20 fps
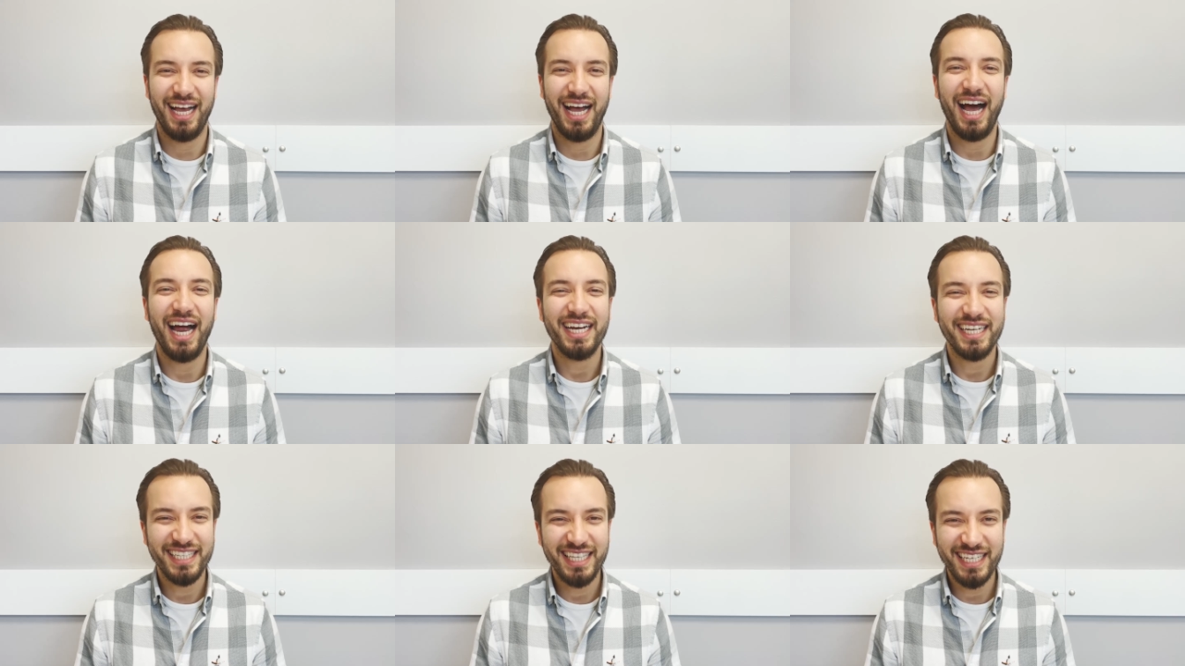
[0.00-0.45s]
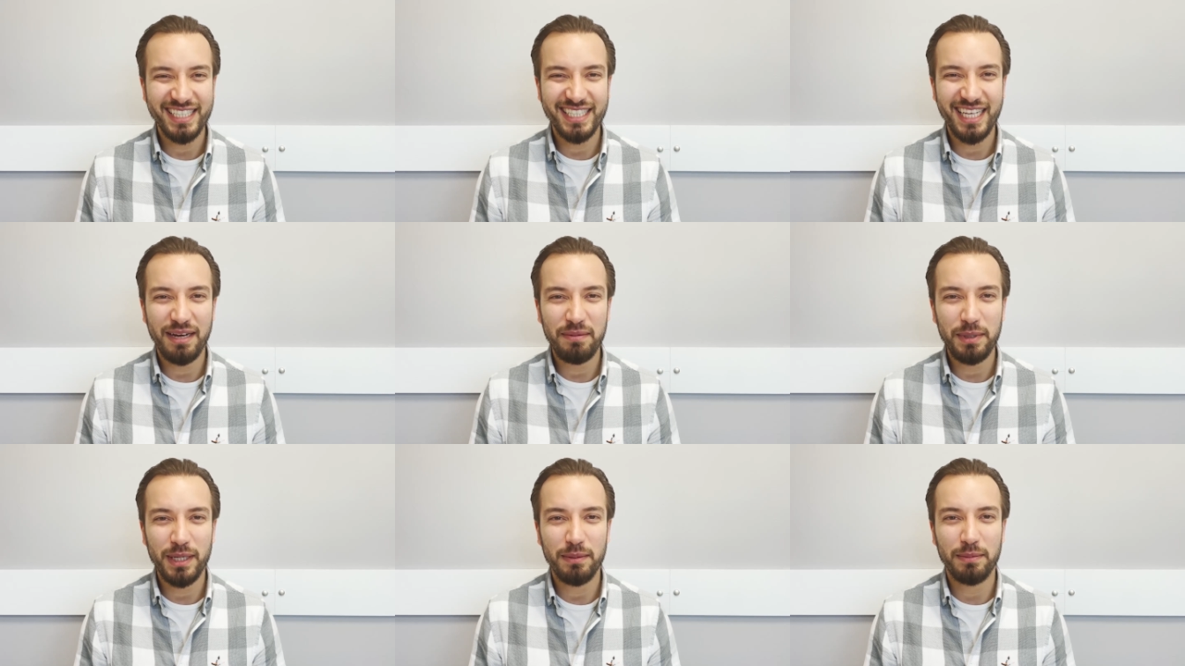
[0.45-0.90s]

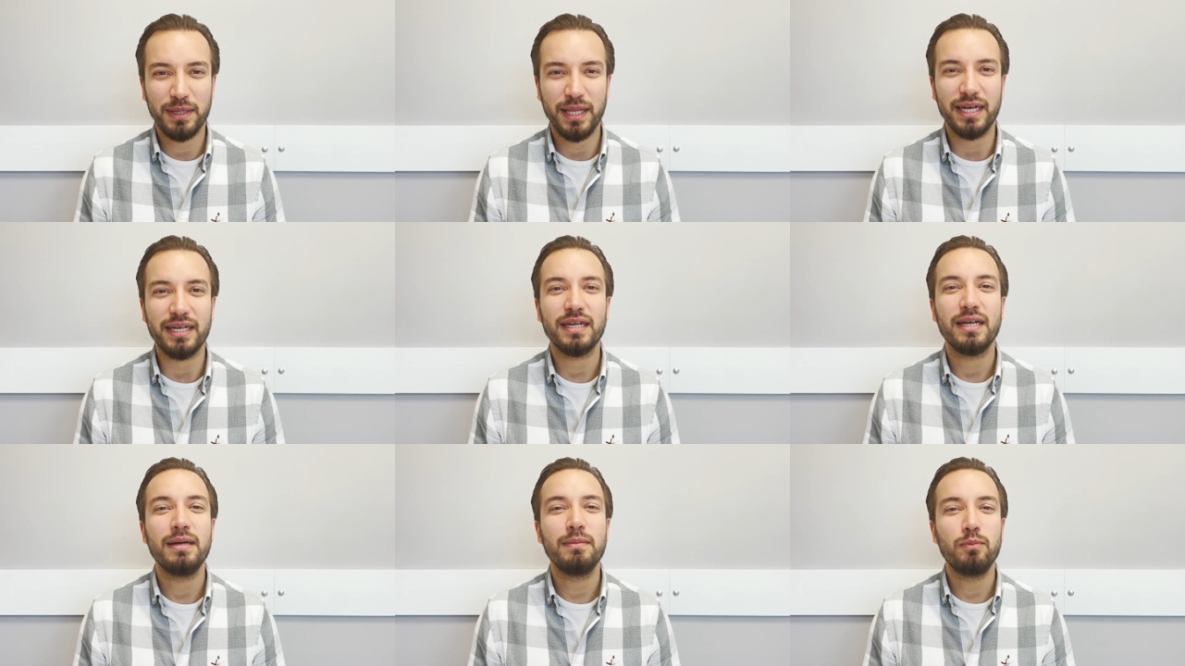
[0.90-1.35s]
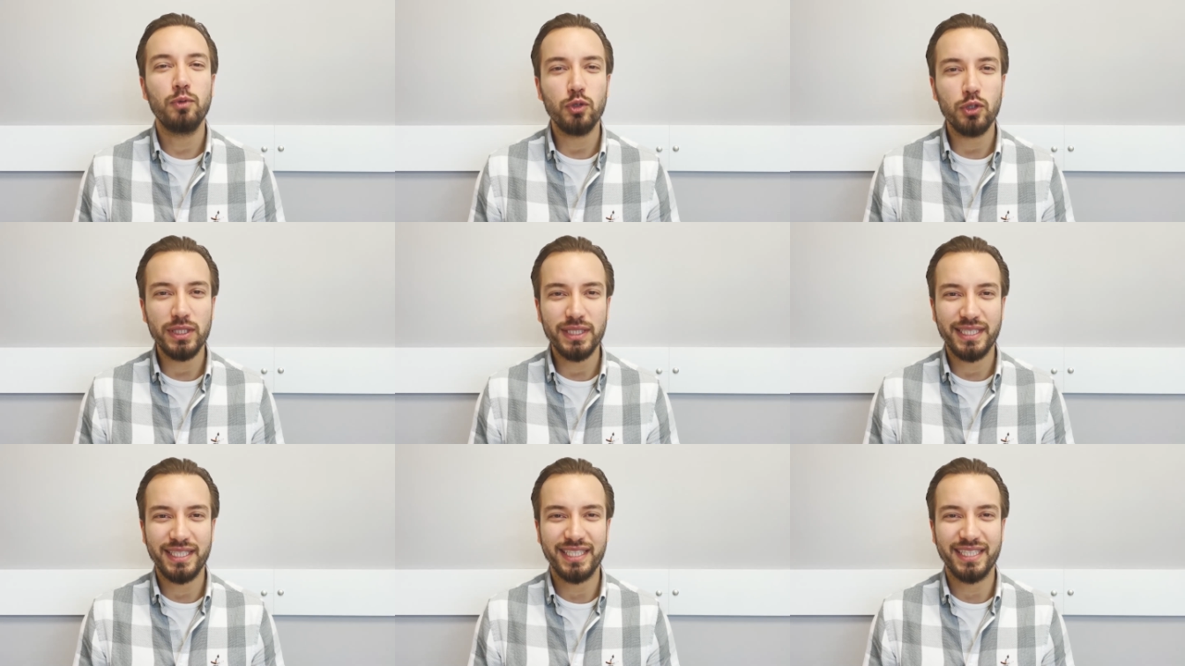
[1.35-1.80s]
Arkadaşlar merhabalar.
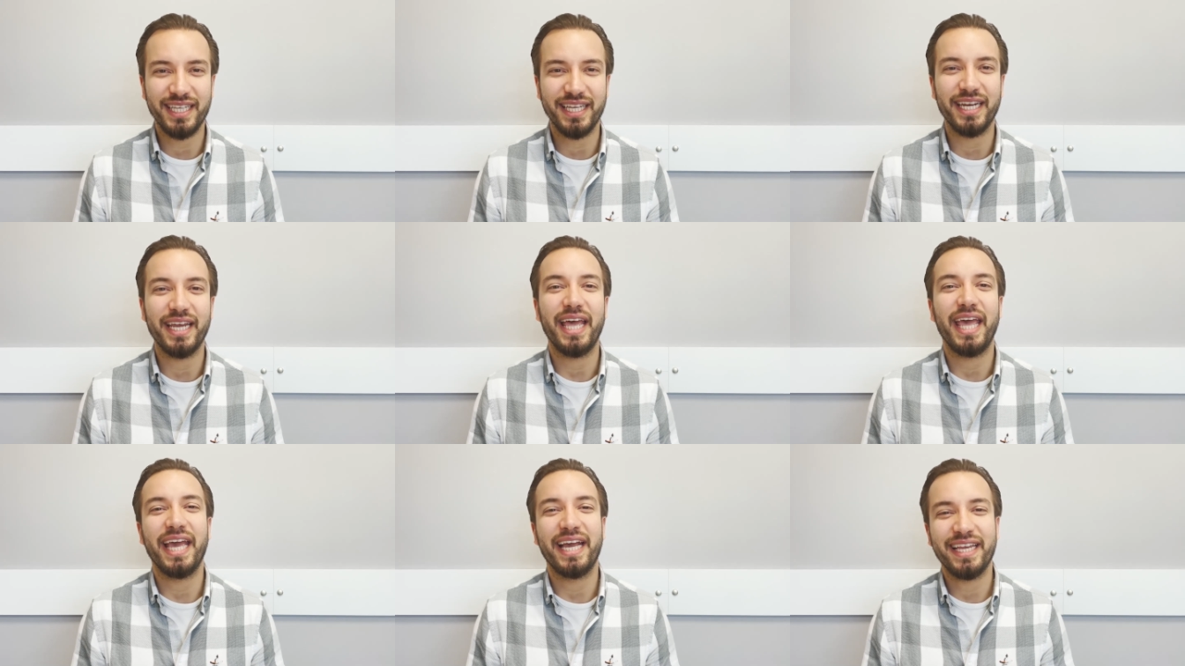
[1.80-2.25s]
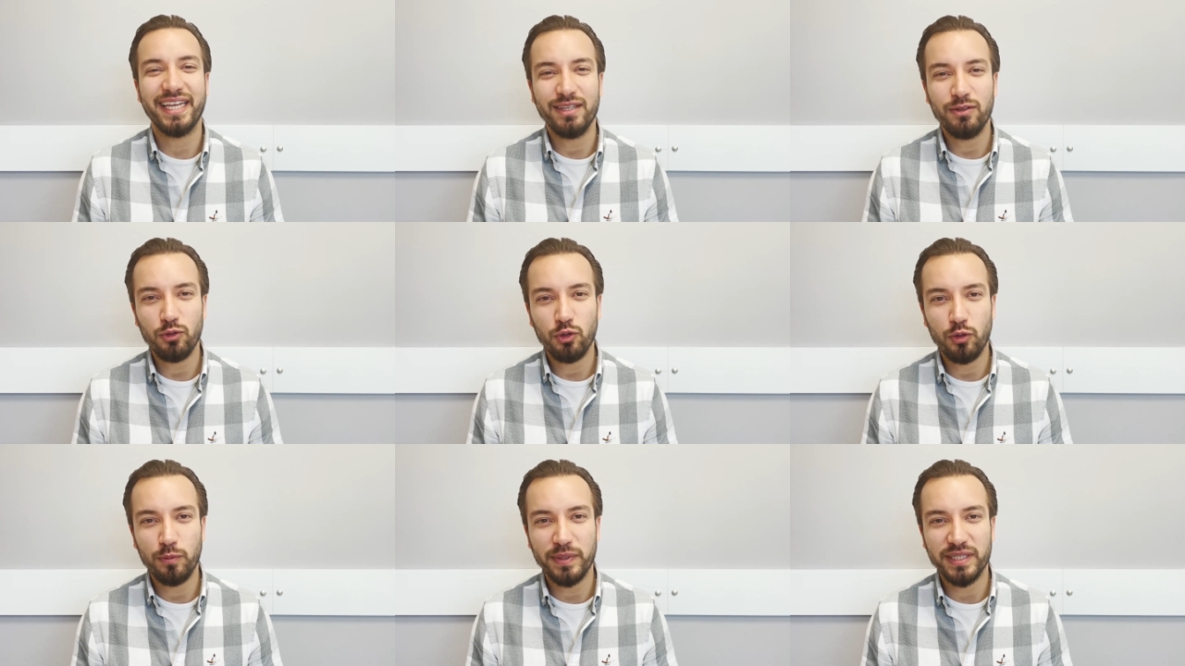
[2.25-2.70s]
Bugün sizlere
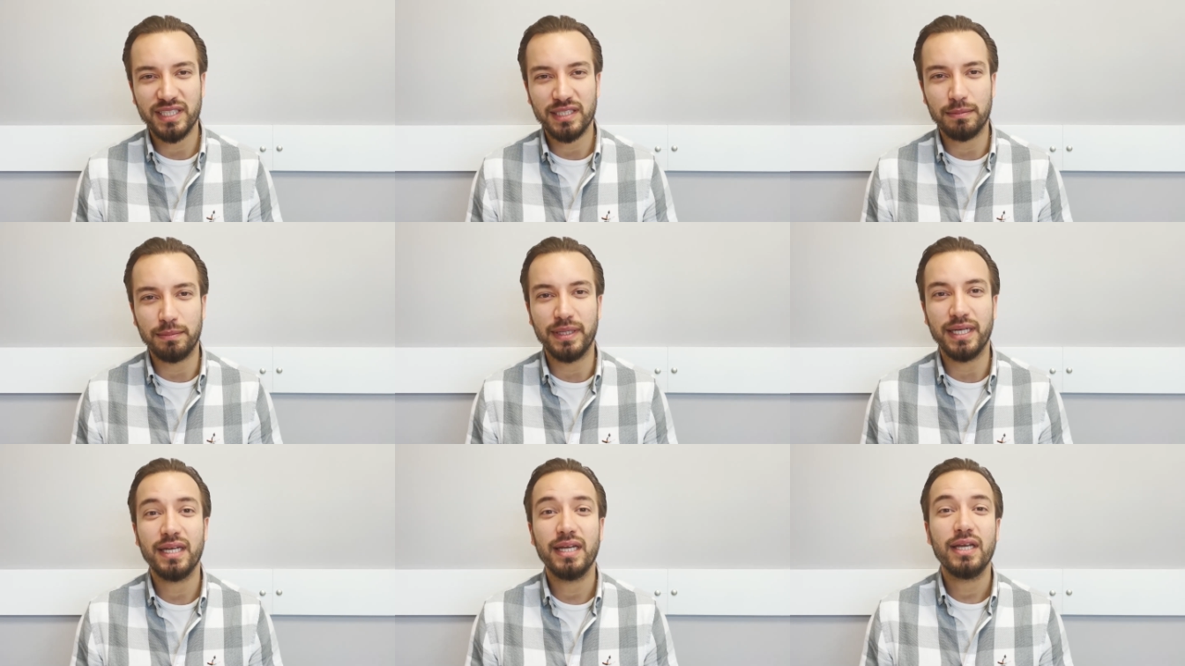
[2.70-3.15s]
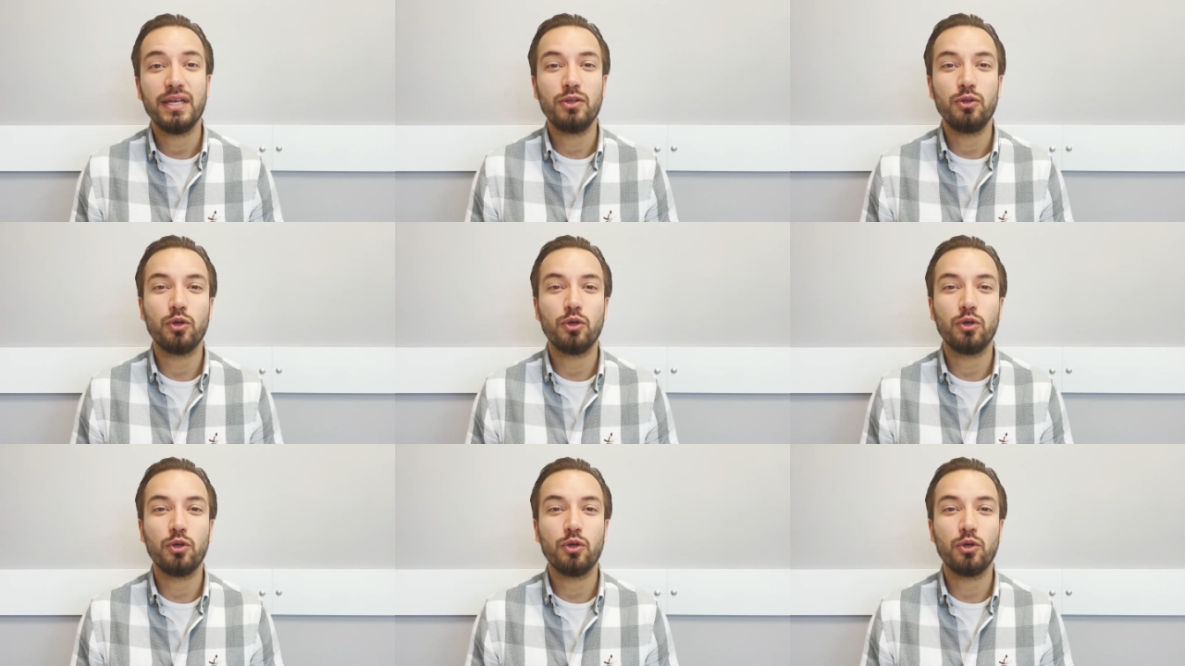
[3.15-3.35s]
ekran okuması mı